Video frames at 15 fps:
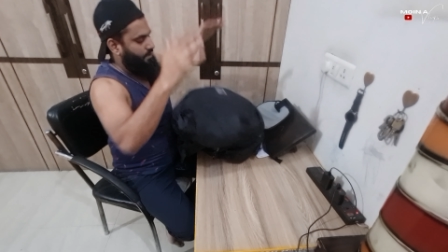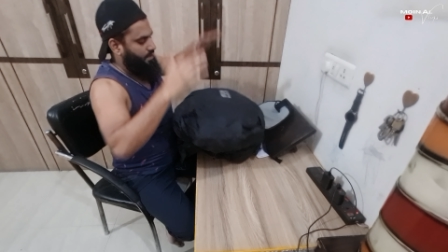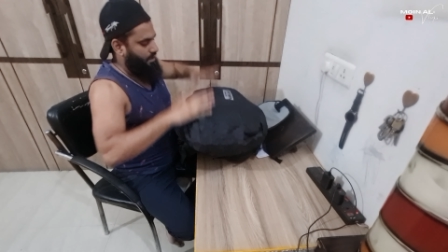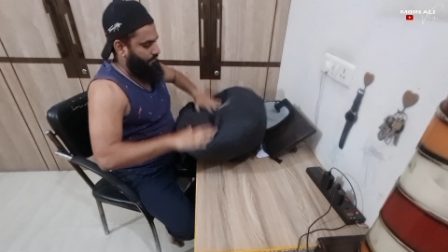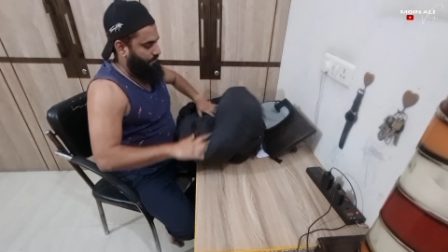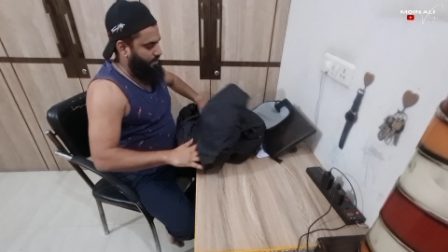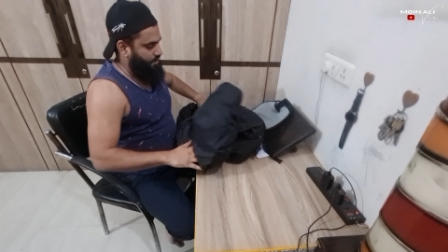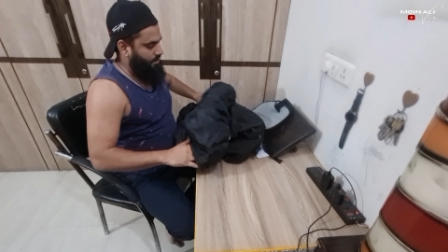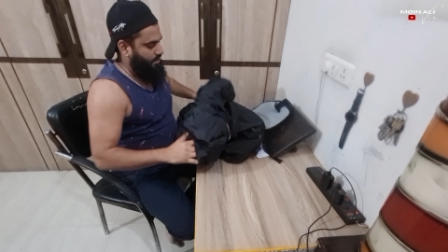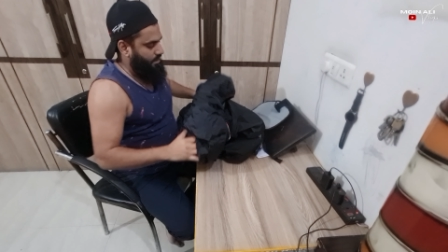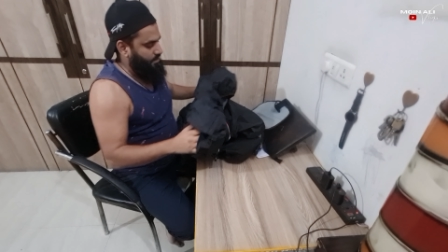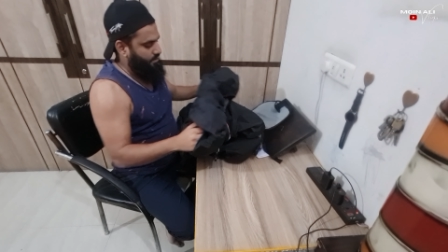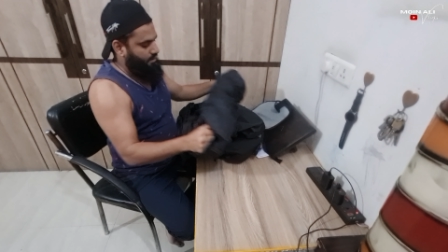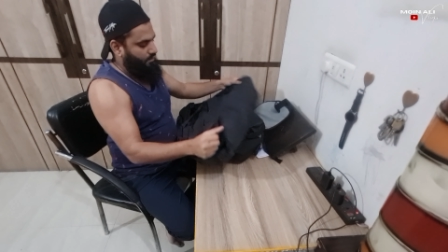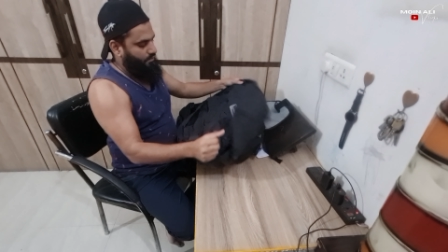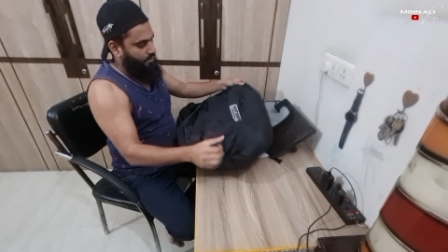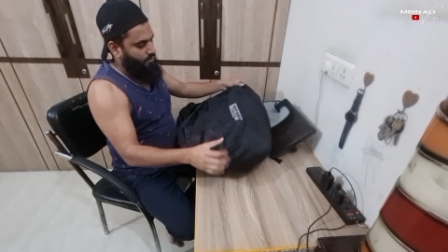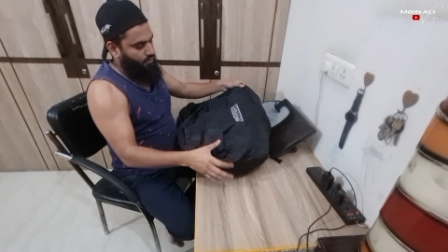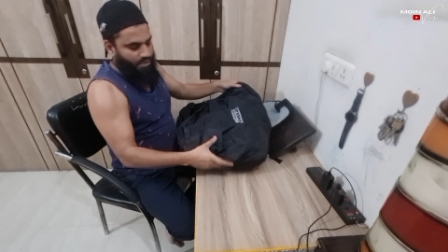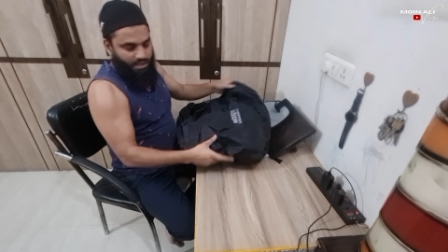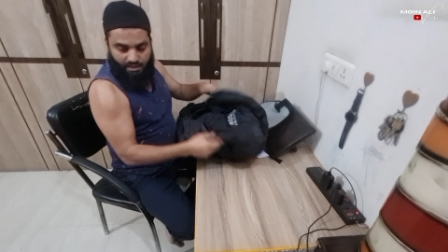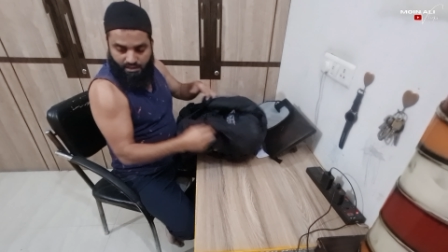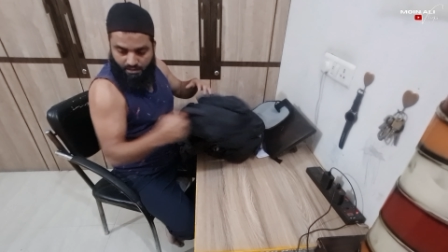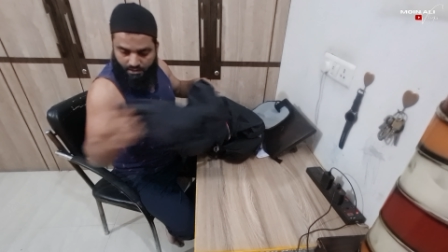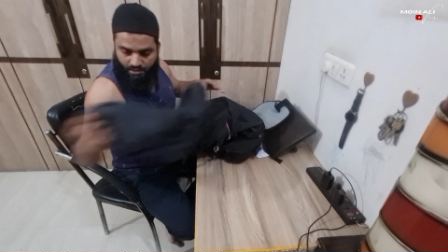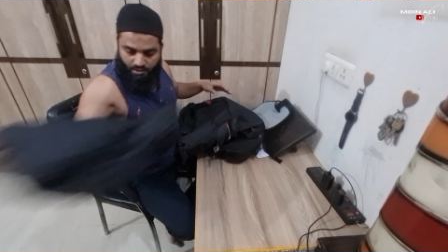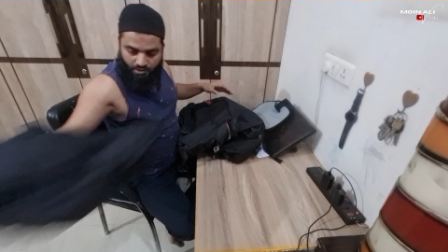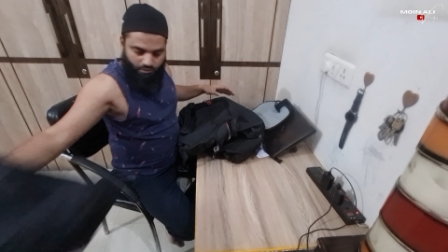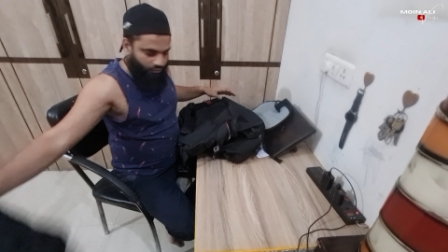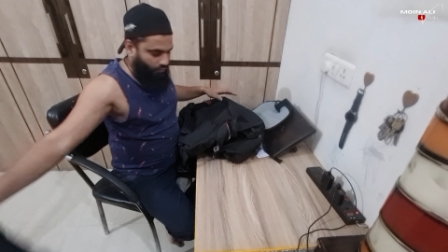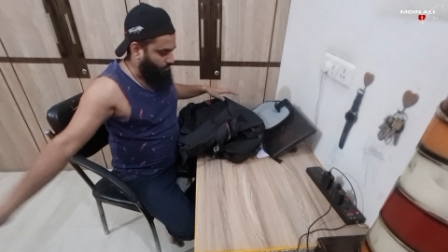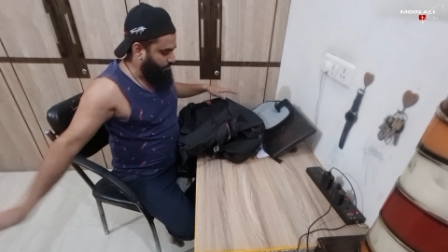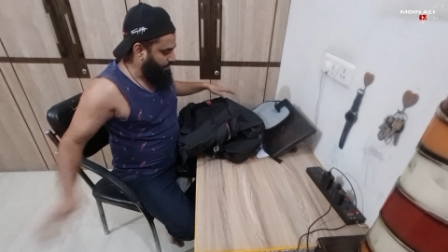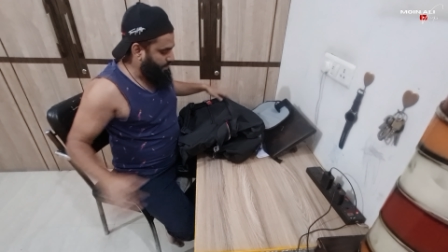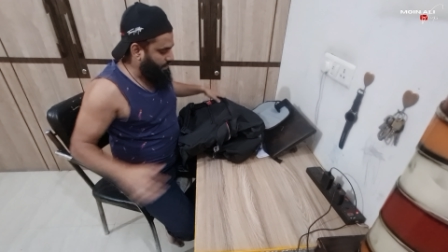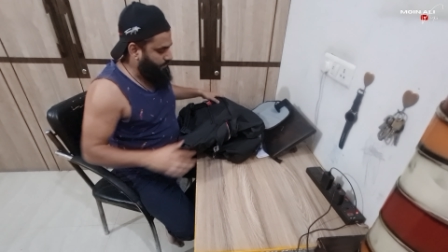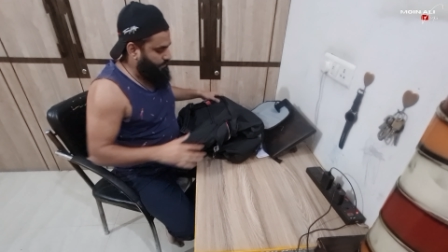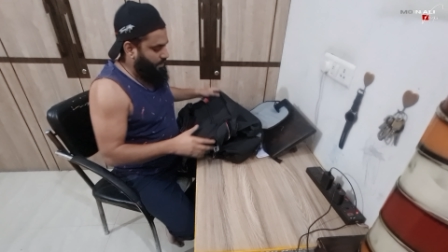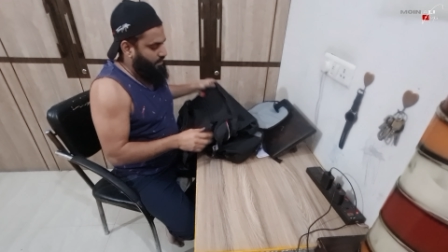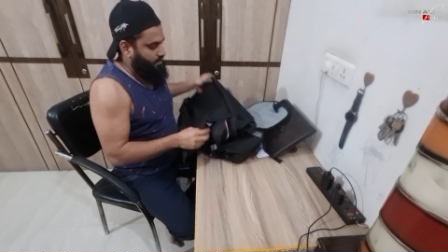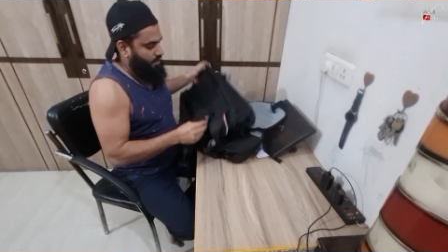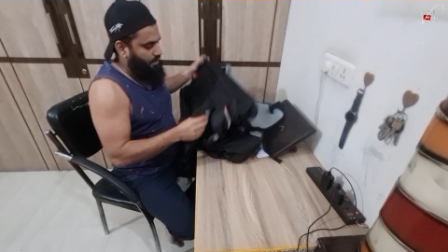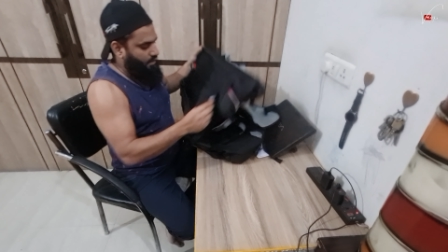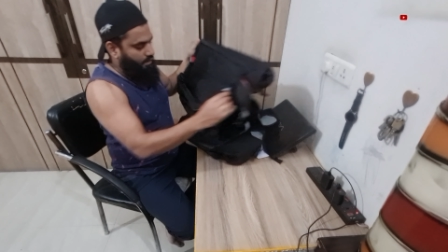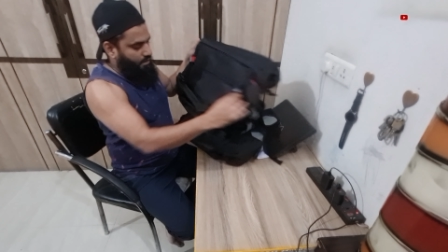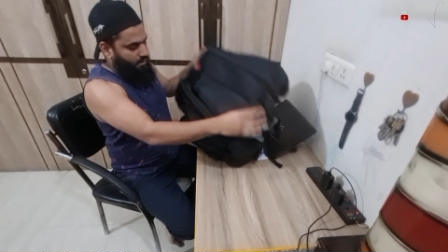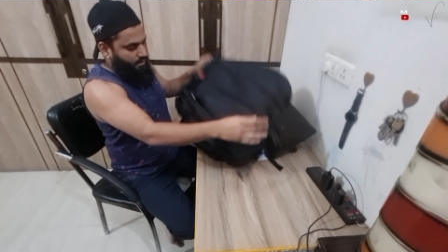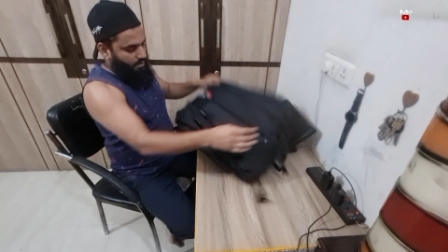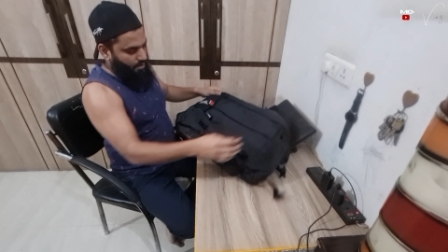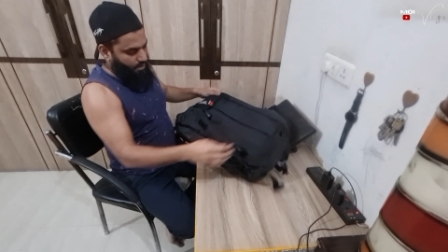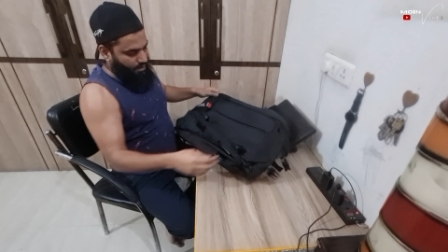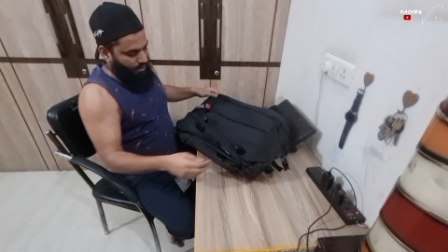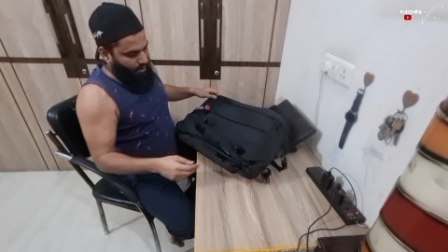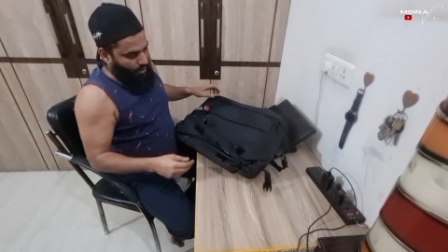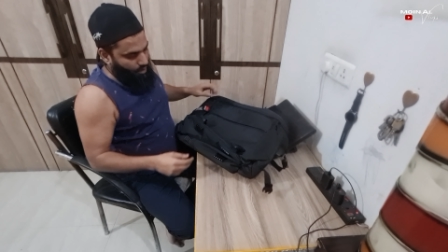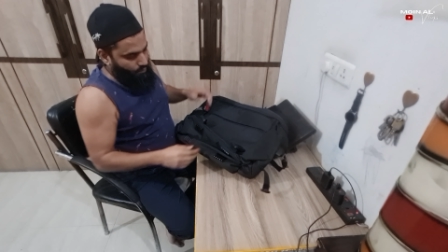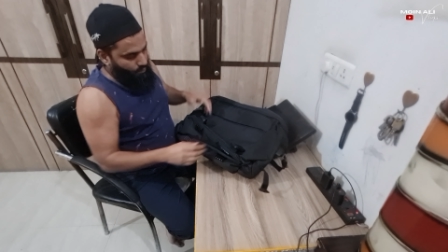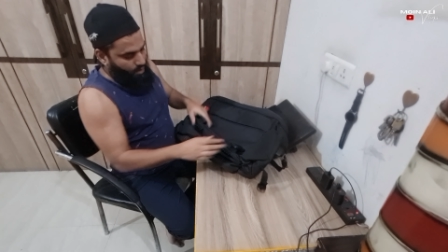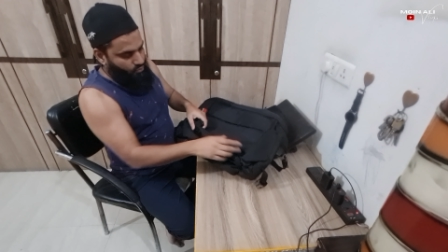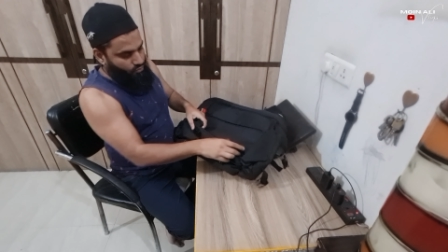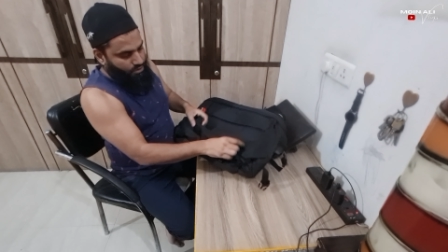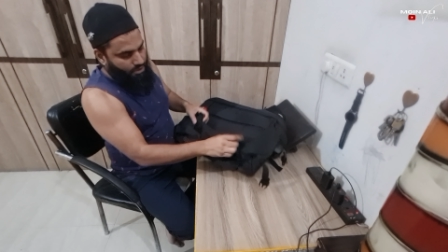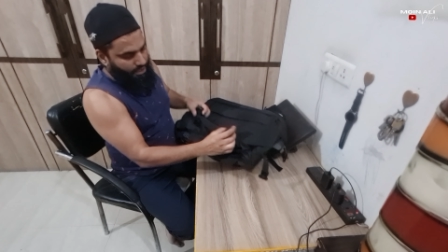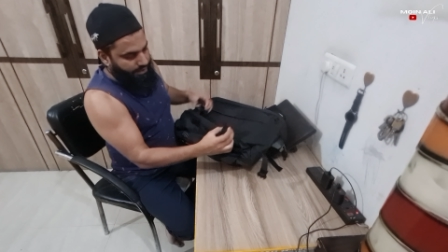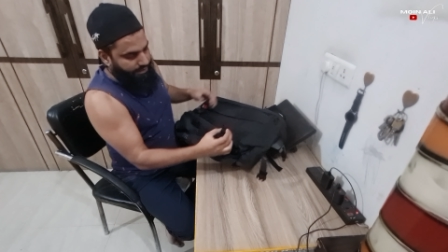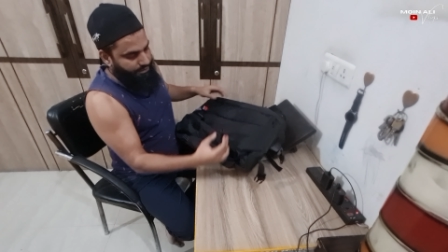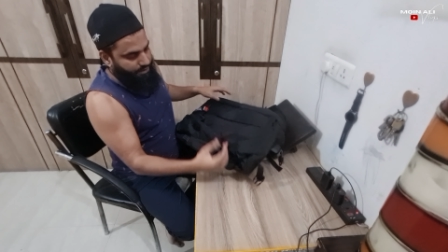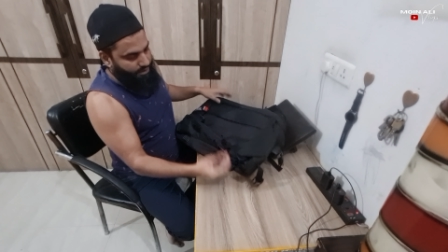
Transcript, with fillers: फटाफट रेल कवर हो जाएगा इसको सेटअप करते हैं और माउंट का